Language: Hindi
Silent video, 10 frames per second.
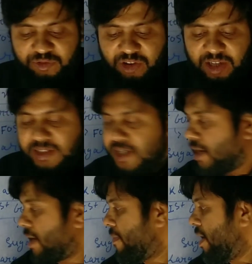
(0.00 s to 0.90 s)
चेंज
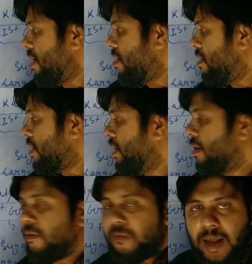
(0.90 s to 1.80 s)
करने में और
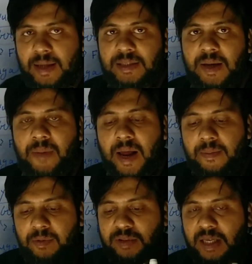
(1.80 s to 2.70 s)
वायरस के
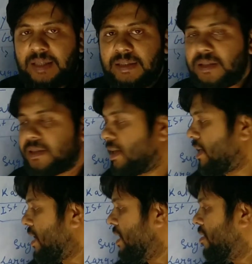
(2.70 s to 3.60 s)
बारे में उसका रिसर्च
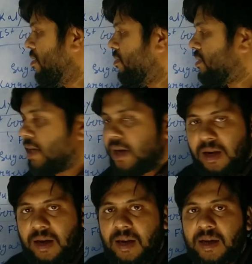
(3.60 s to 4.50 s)
करना उसके
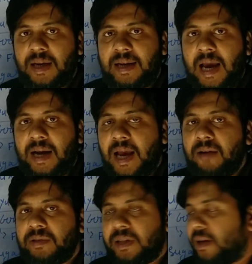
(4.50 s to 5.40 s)
अलग अलग क्या
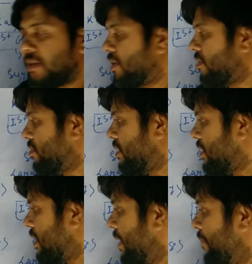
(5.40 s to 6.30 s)
क्या उसके लक्षण हो
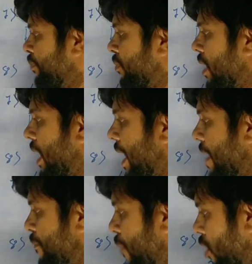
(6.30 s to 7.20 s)
सकते हैं
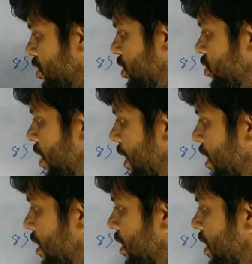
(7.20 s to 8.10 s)
एम्पॉक्स जो है
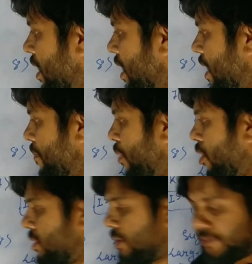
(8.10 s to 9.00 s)
ना
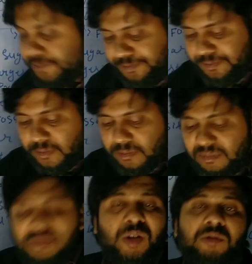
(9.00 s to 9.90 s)
एमपॉक्स
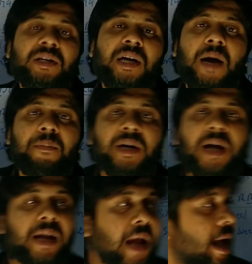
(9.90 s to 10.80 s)
उसका नाम
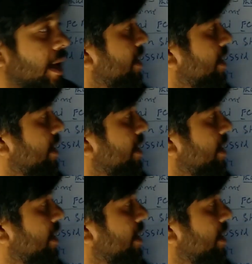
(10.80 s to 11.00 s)
रखा गया है